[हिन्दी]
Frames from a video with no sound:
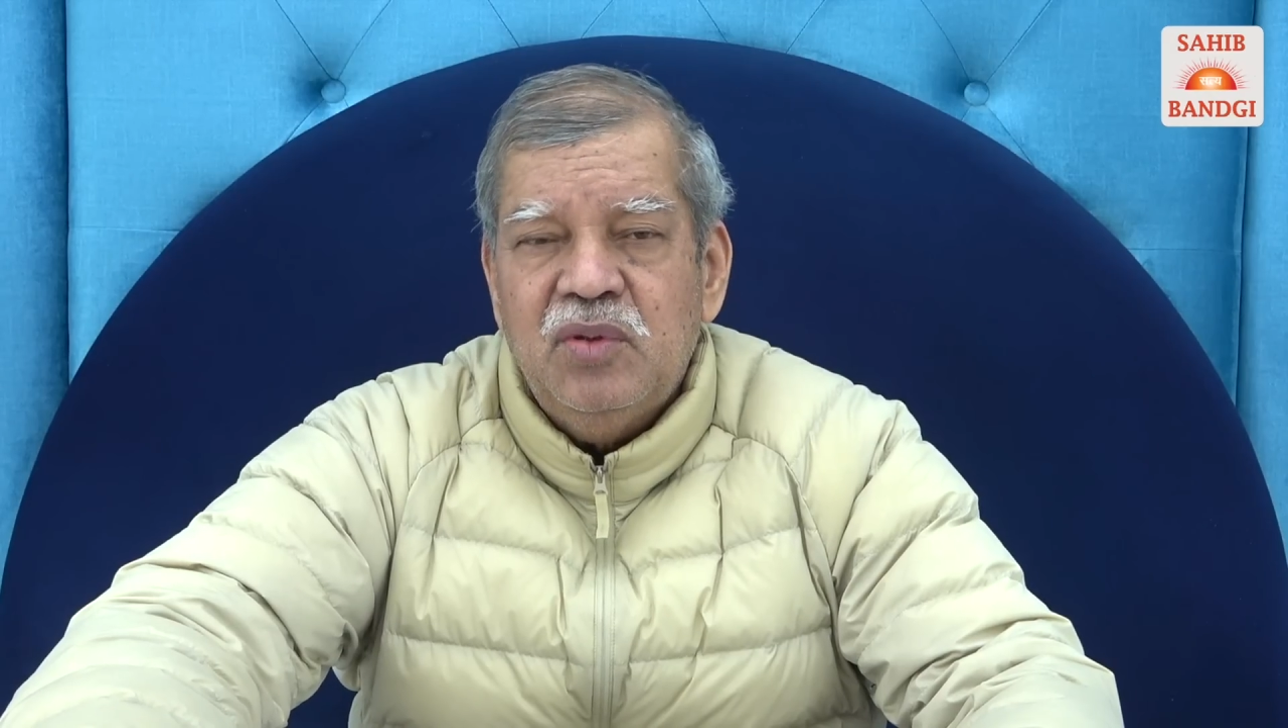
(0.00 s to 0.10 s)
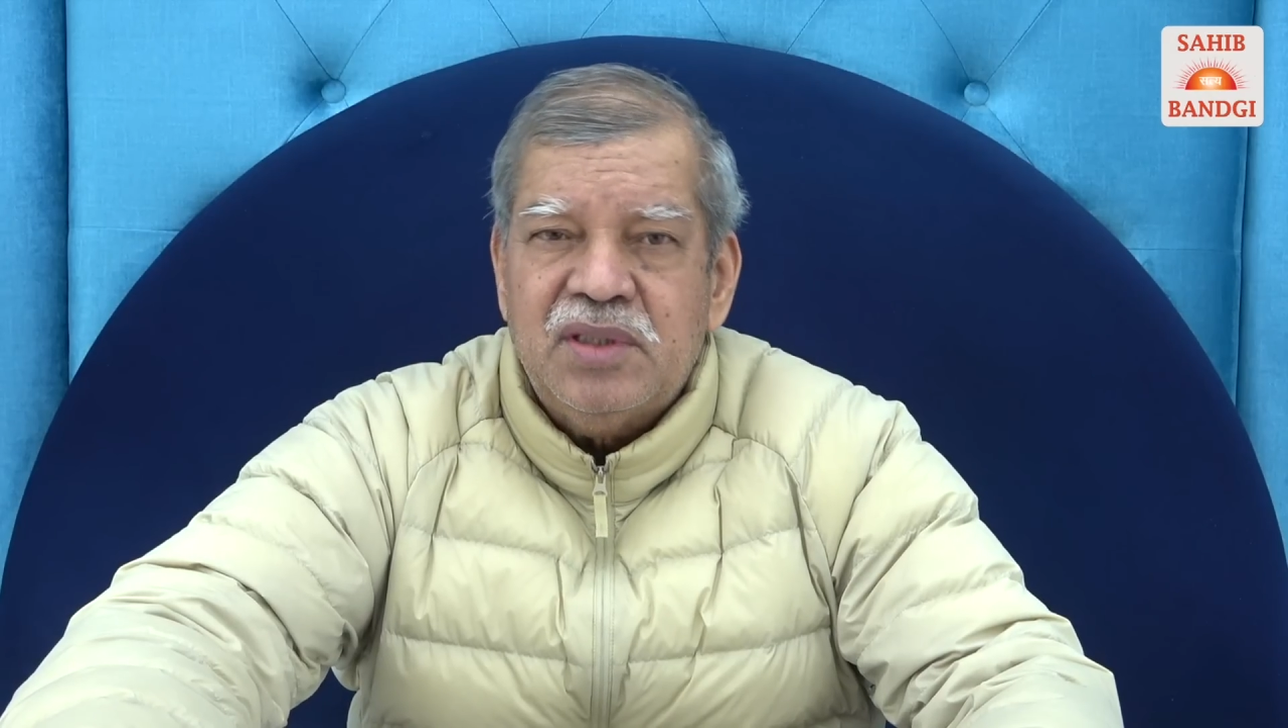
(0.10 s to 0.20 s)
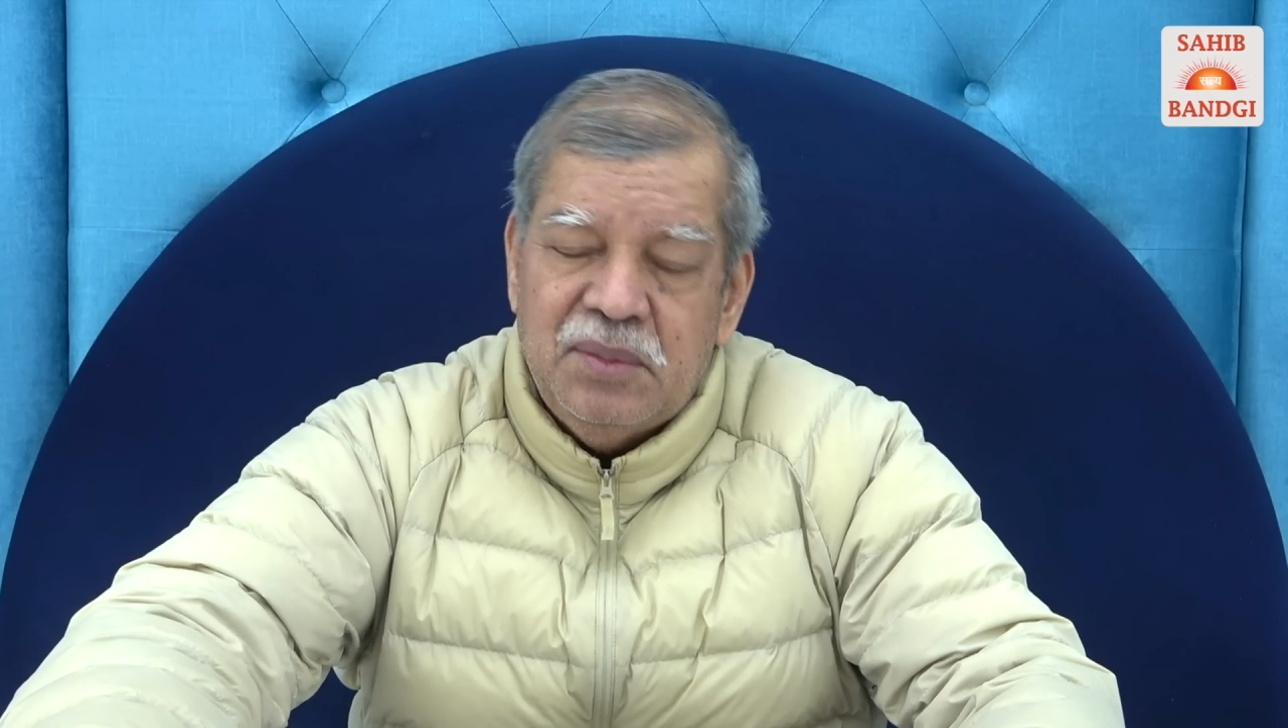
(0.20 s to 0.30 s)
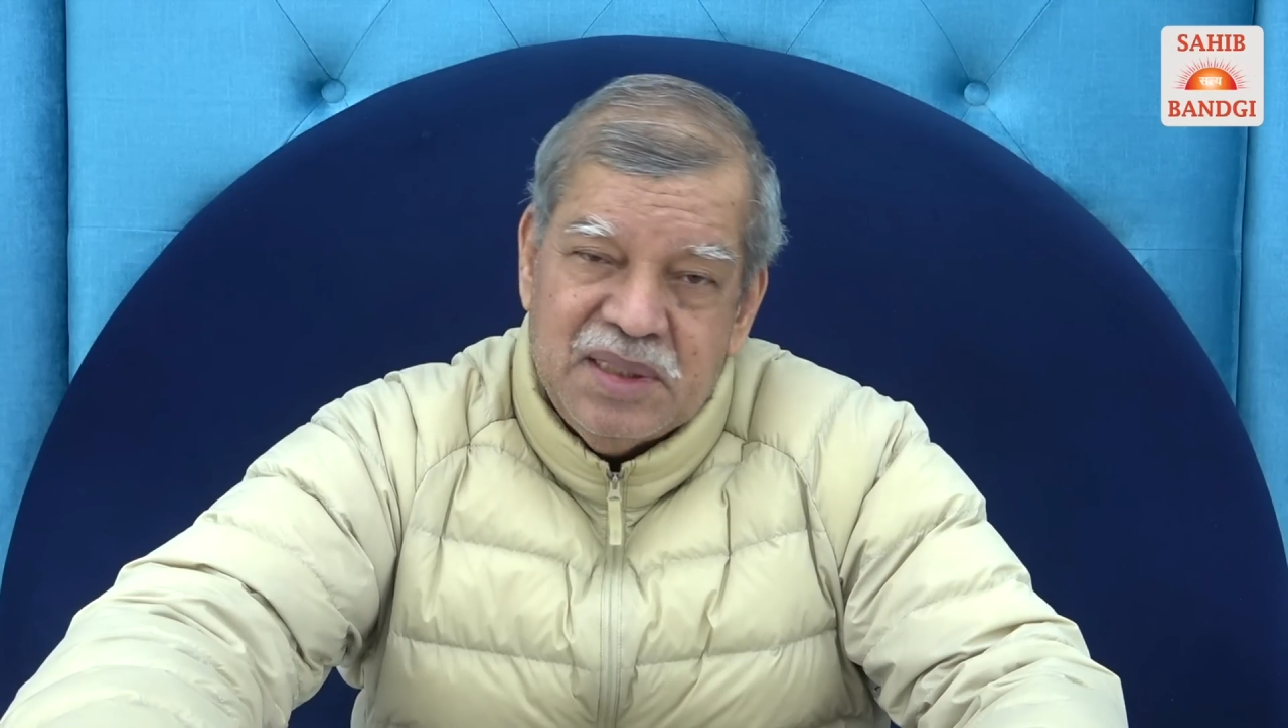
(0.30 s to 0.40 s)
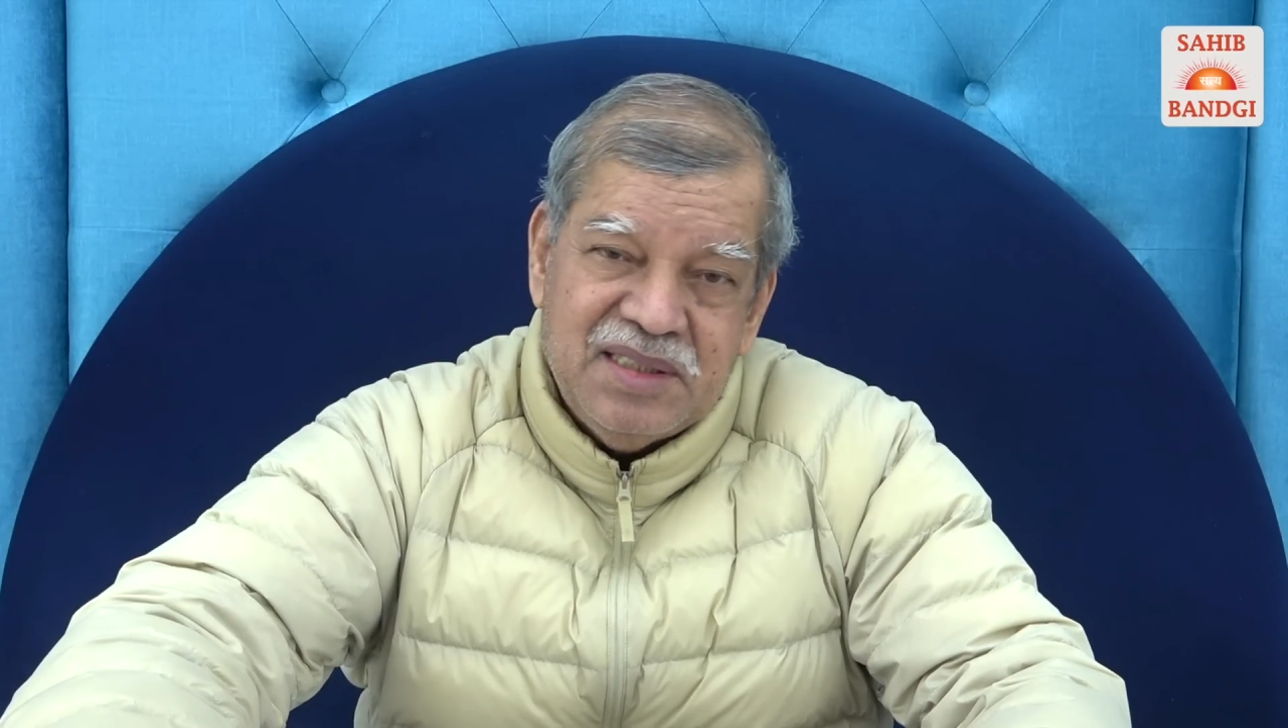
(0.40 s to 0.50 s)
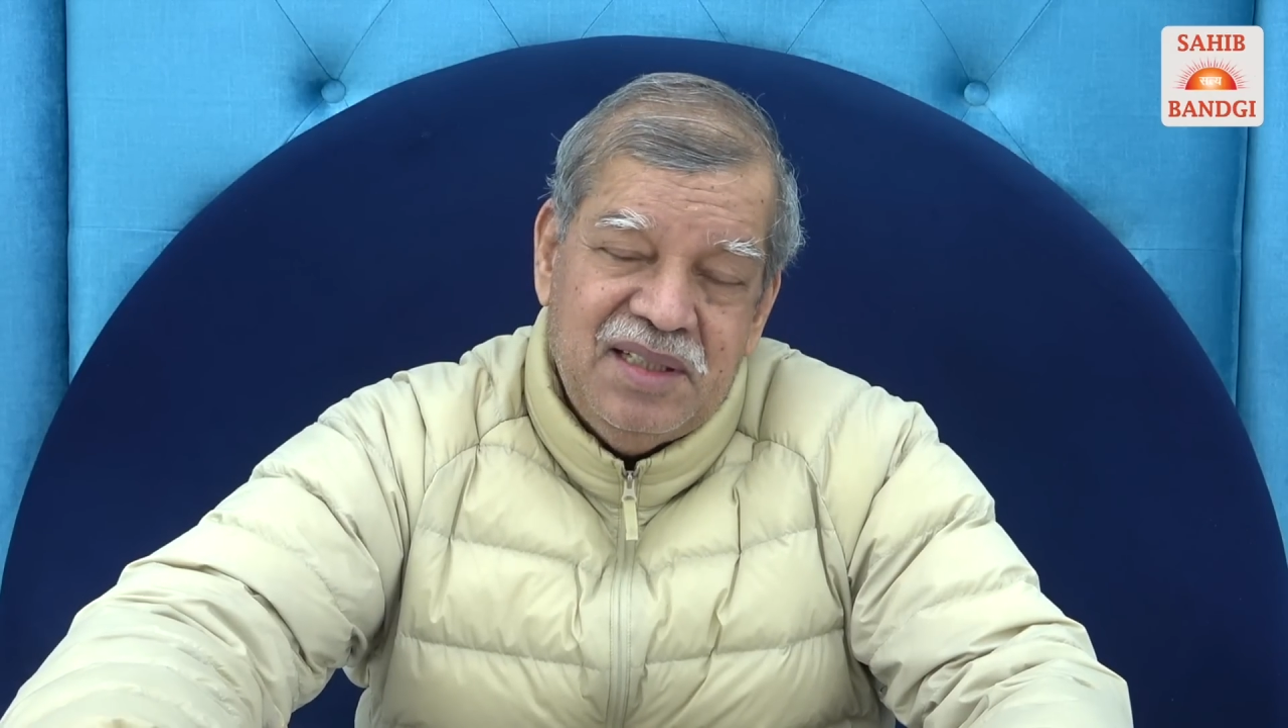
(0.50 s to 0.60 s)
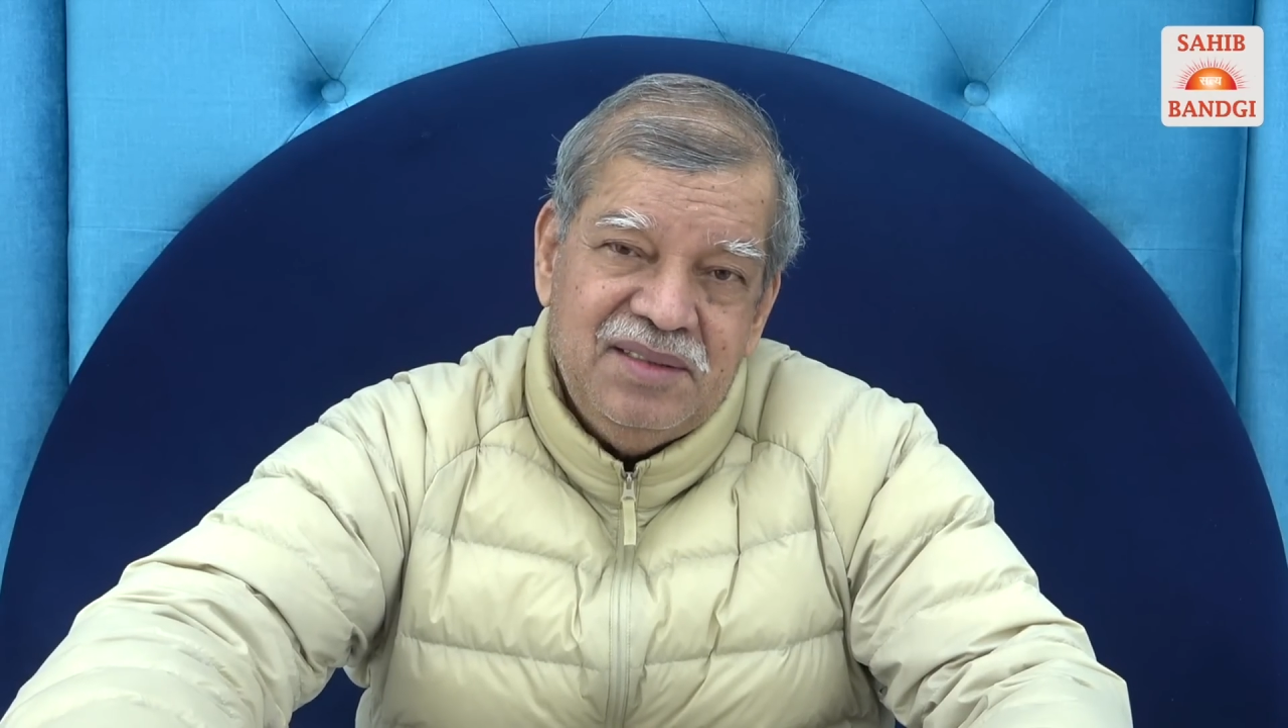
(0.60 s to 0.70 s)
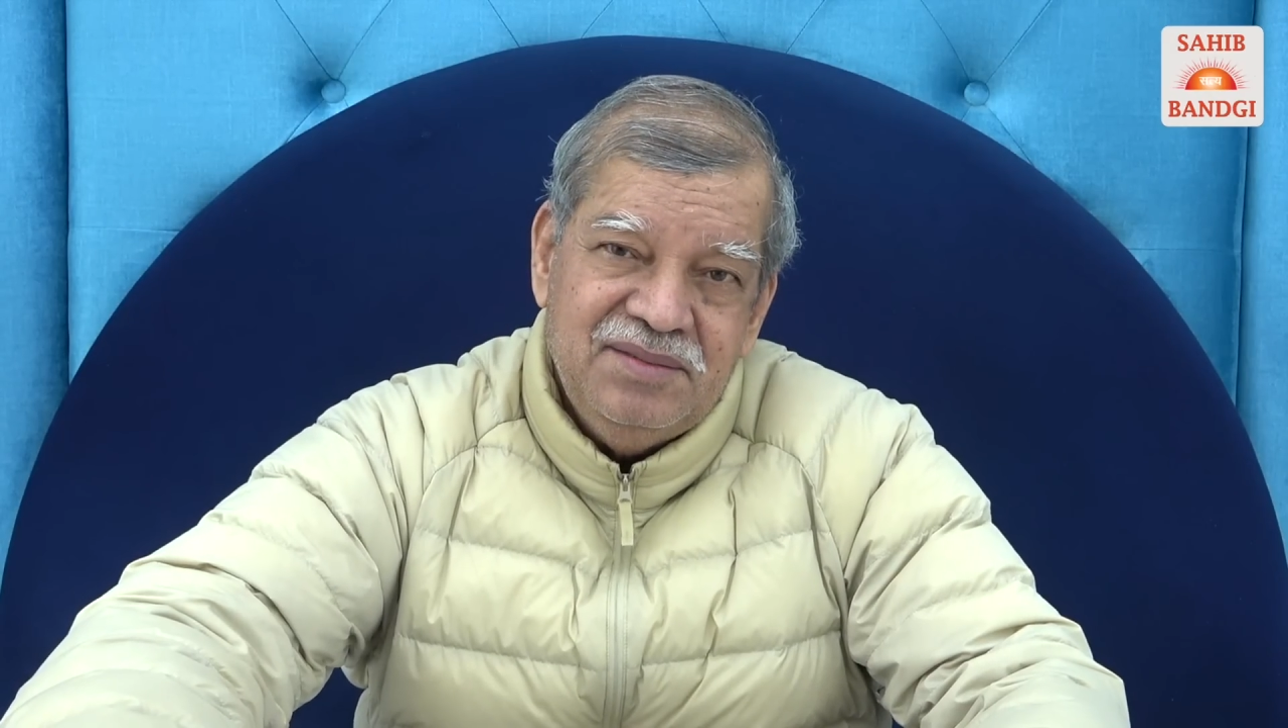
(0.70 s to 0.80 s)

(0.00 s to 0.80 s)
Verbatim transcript: वो समझना